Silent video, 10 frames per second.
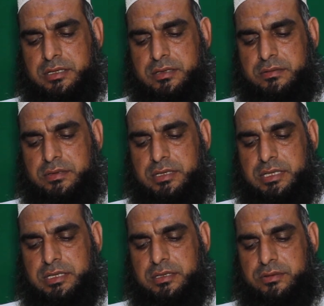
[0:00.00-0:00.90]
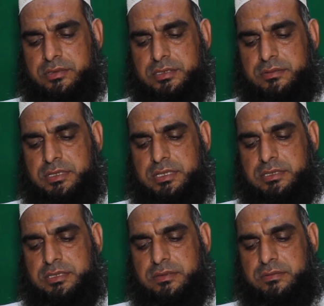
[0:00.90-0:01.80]
और एक और सवाल
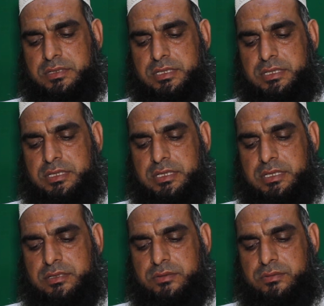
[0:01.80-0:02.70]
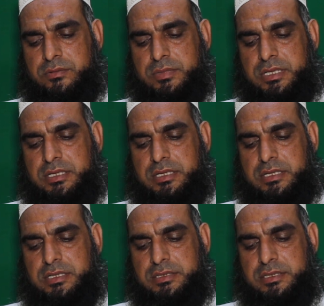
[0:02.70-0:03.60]
इसी नौीयत का है कि क़ुरबानी का
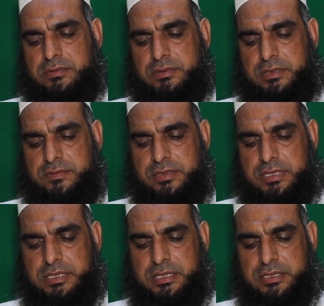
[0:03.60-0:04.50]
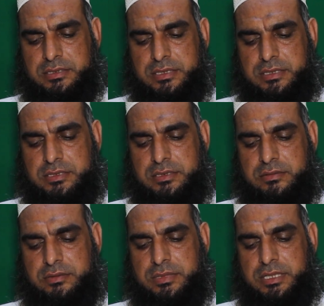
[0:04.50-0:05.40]
हिस्सा वक़फ़ करने का ज़्यादा
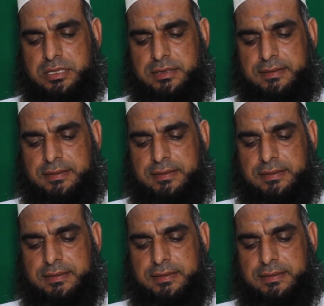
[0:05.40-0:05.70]
सवाब है